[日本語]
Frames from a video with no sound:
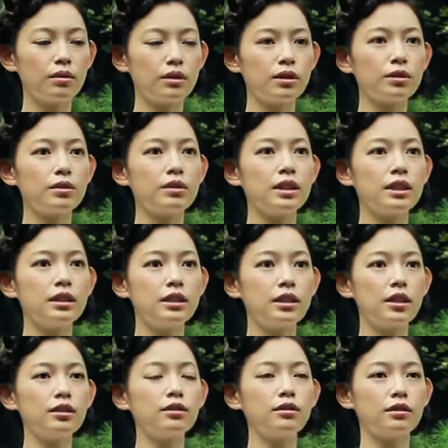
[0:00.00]
とに挑戦し
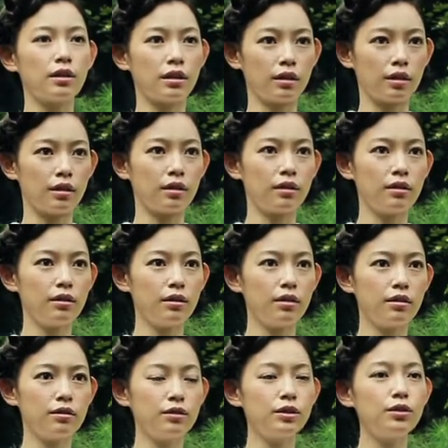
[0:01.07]
やすくなった、
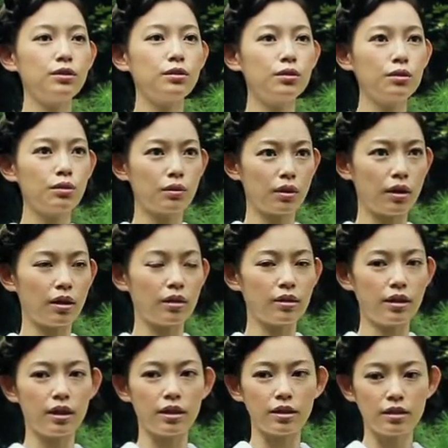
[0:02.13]
後ろとか
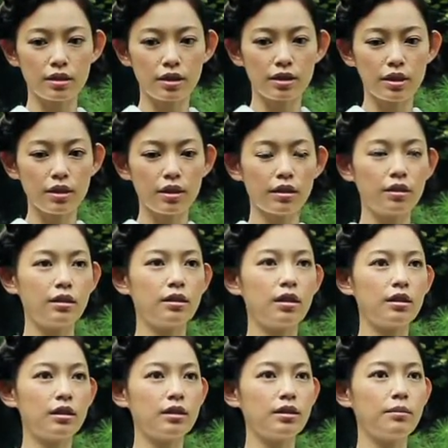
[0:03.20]
に支えてくれる
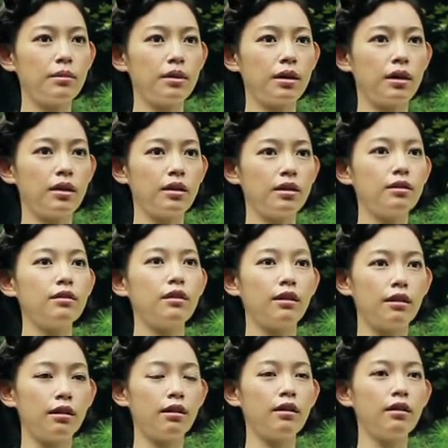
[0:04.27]
旦那様がいる
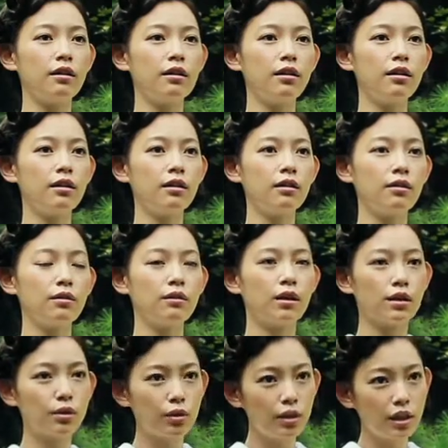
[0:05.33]
から、
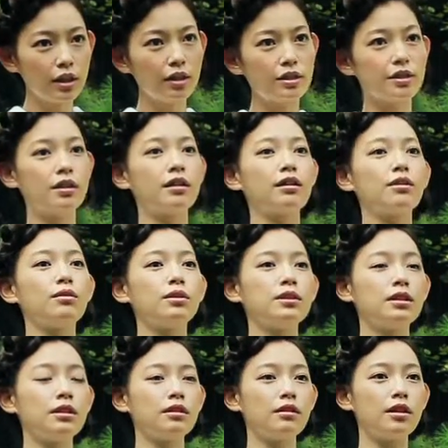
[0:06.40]
やっといでって背中を押
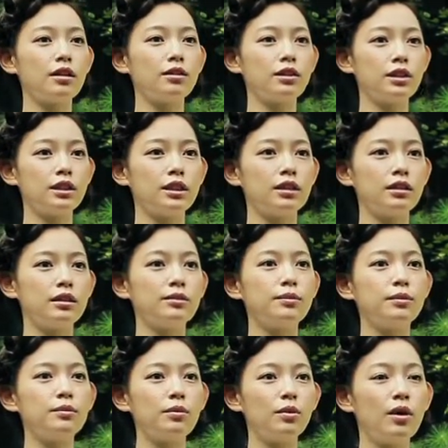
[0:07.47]
してくれるし、自
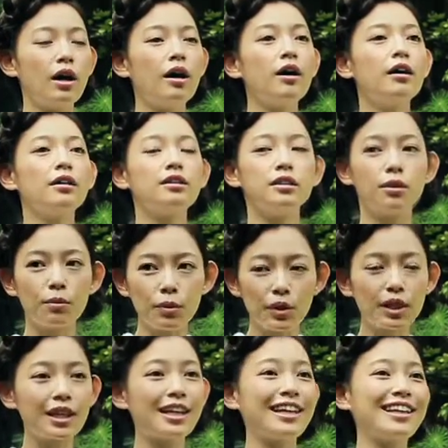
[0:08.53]
分もあ、じゃあ思
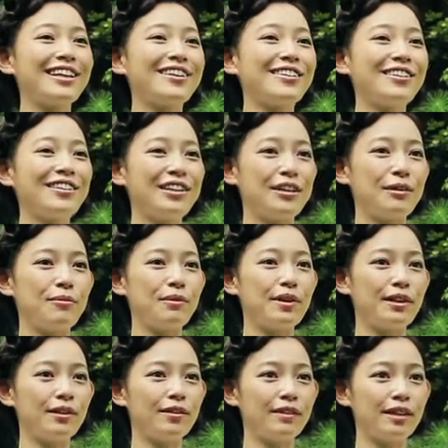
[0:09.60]
いっきりやってこようって思
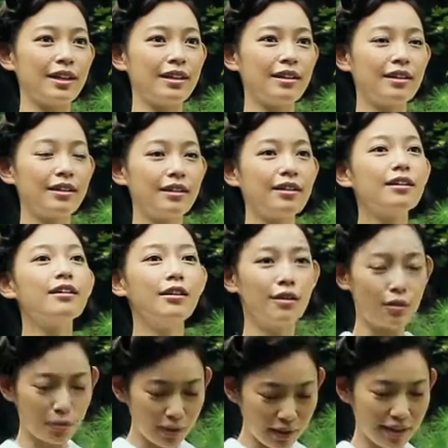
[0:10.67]
えるように
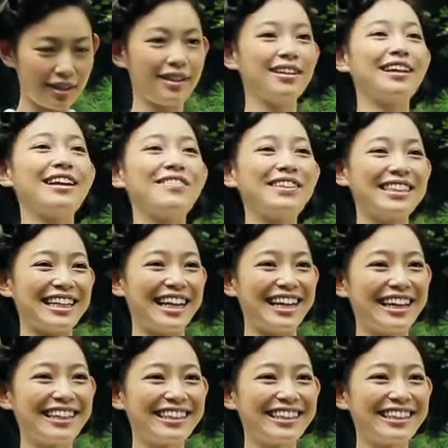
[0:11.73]
なりました。